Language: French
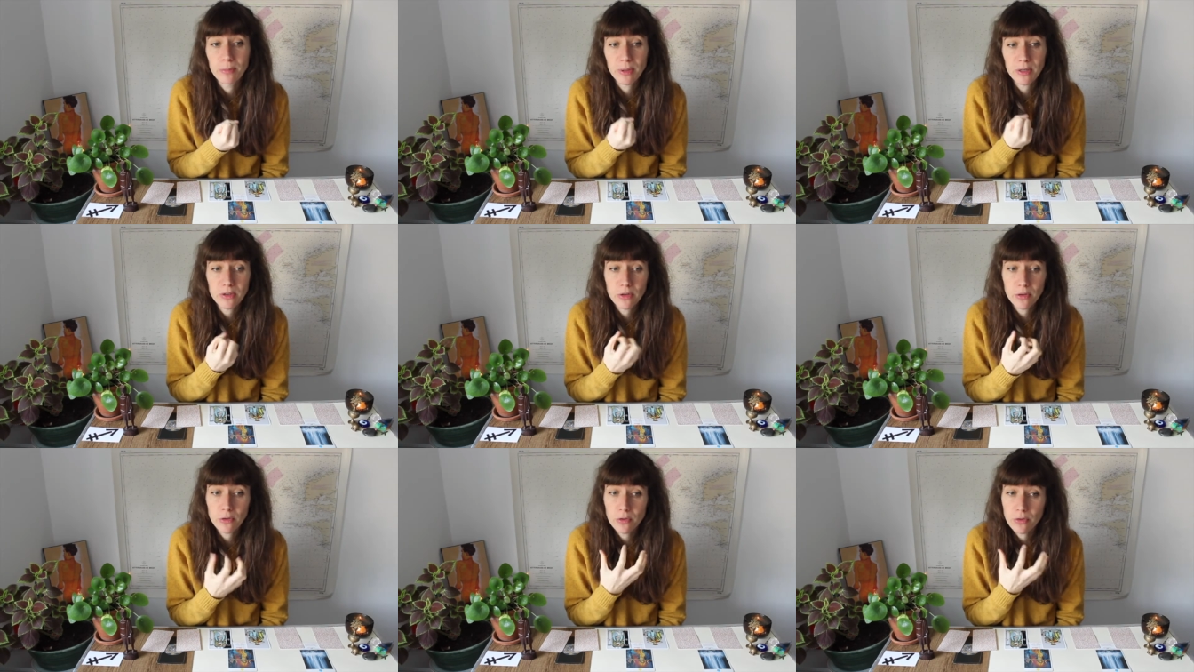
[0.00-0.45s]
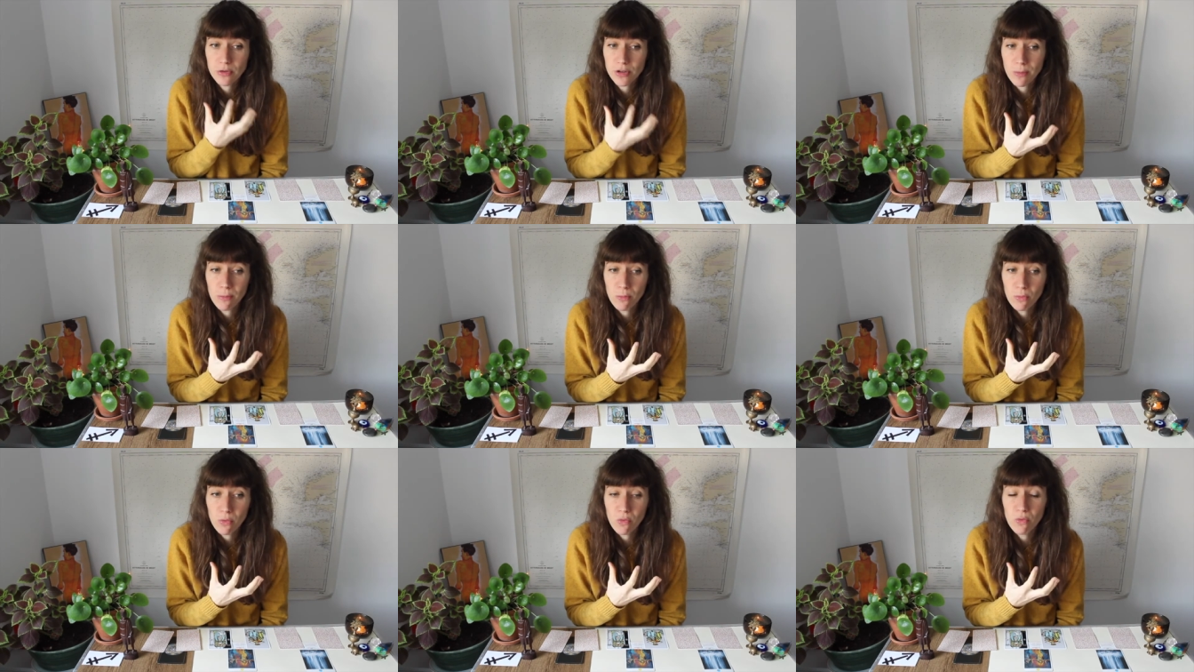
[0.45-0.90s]
personne que
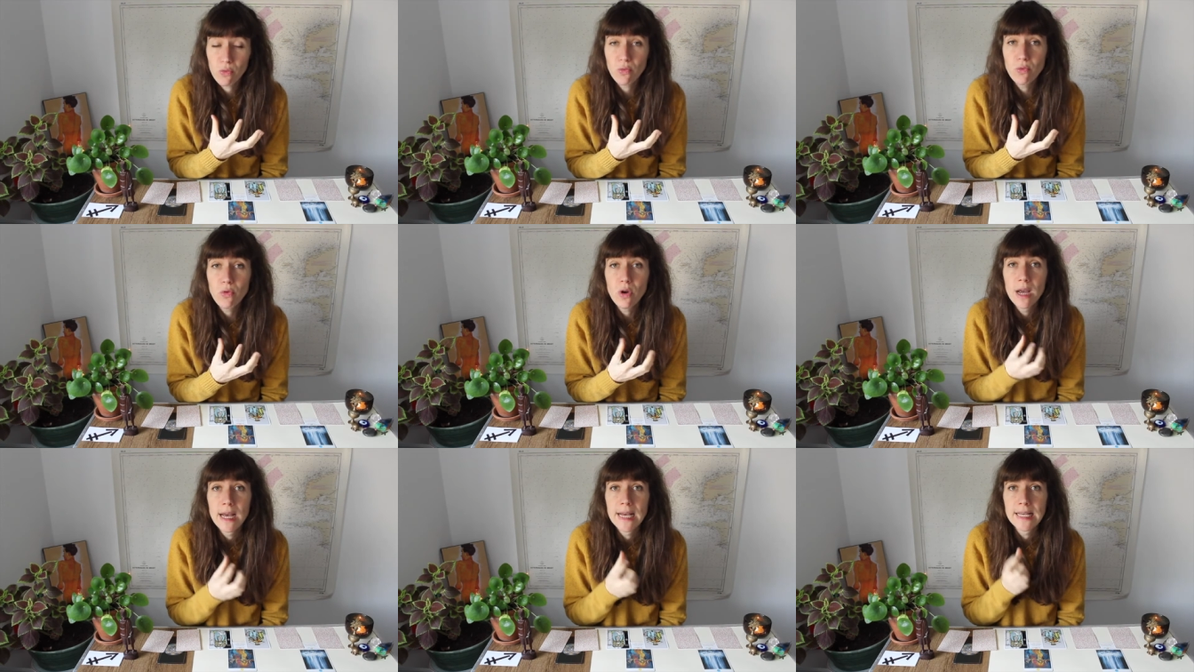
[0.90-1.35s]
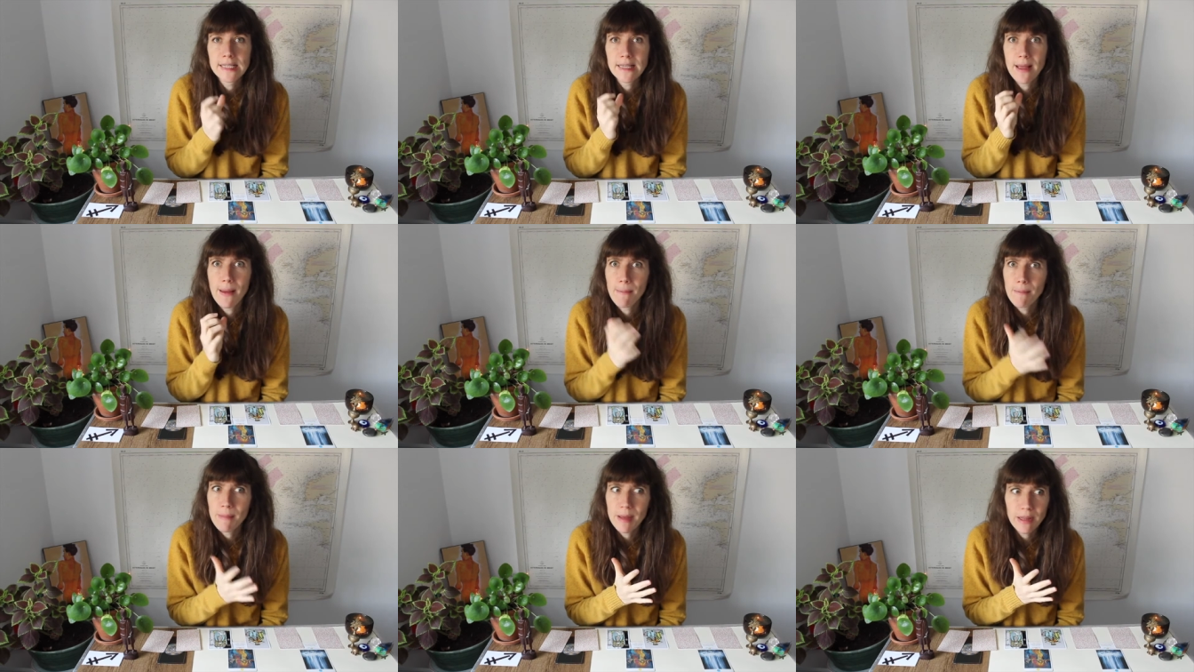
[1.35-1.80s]
j'aime beaucoup,
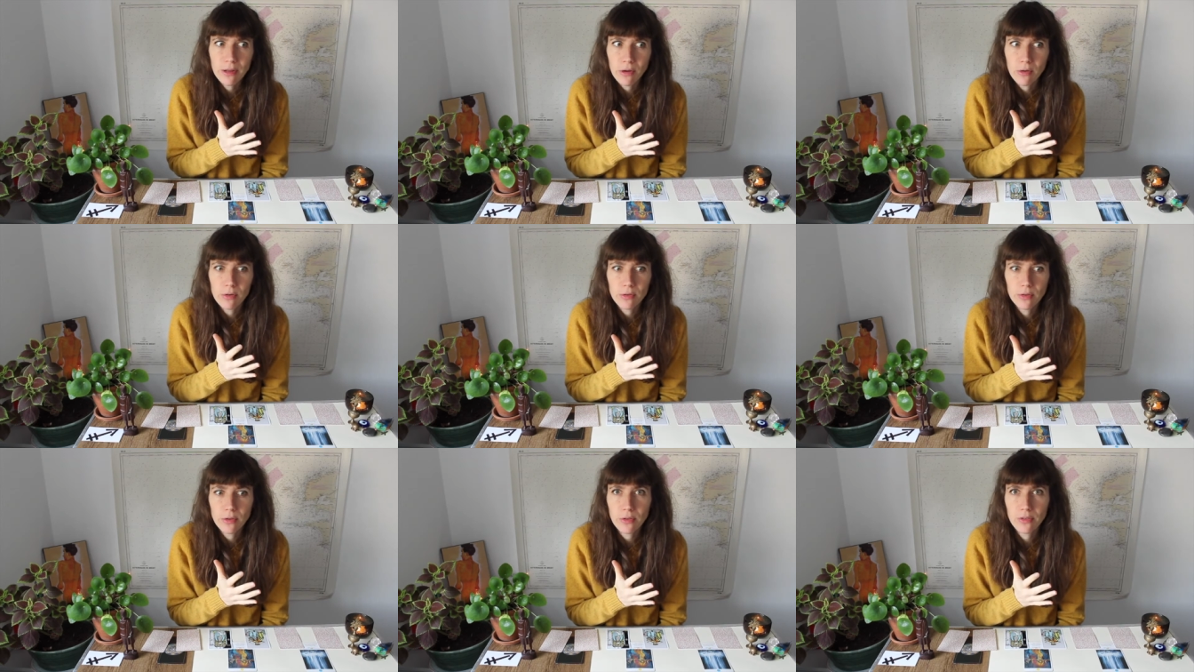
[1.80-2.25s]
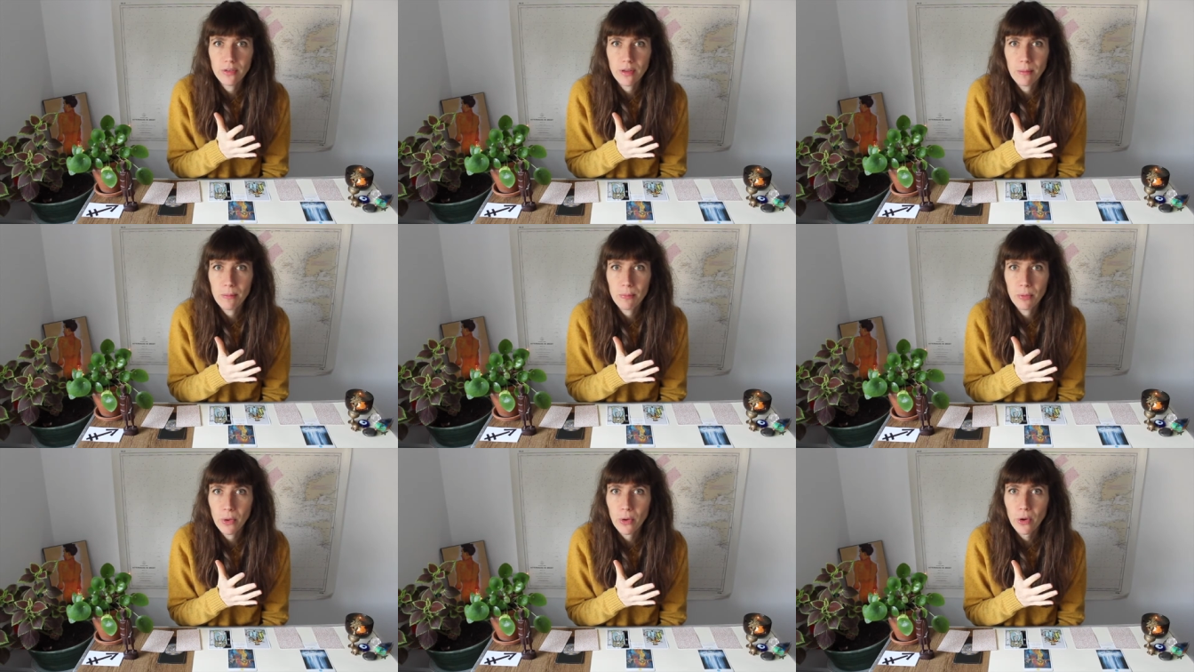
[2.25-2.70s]
ça me met dans,
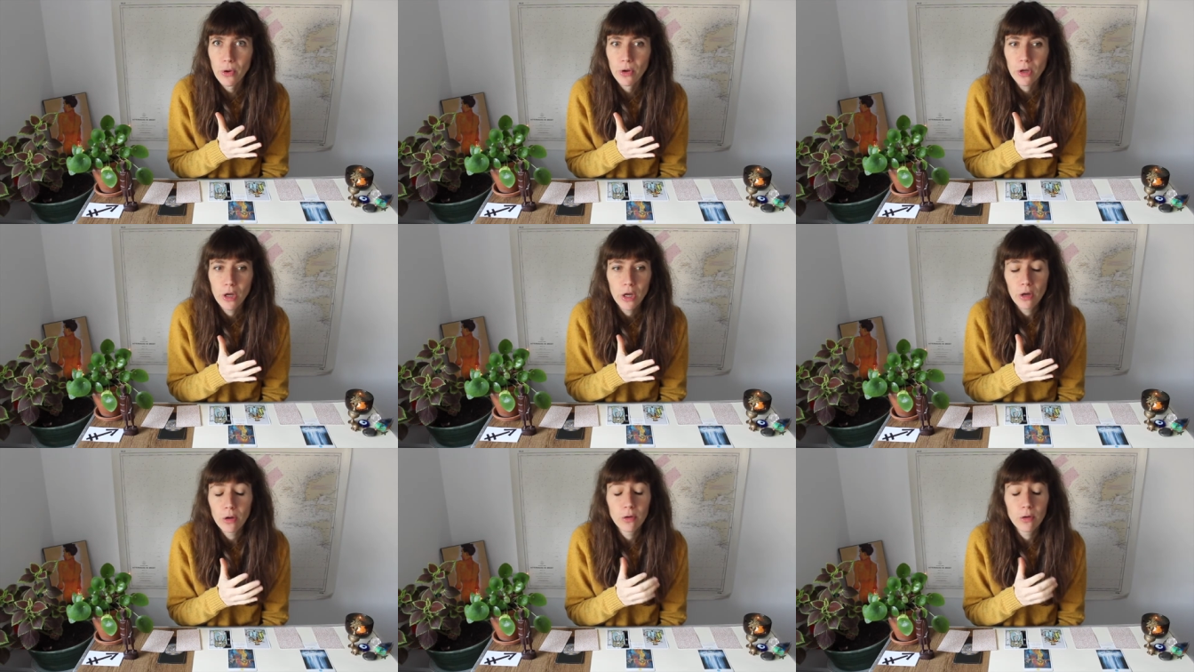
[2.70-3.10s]
un peur,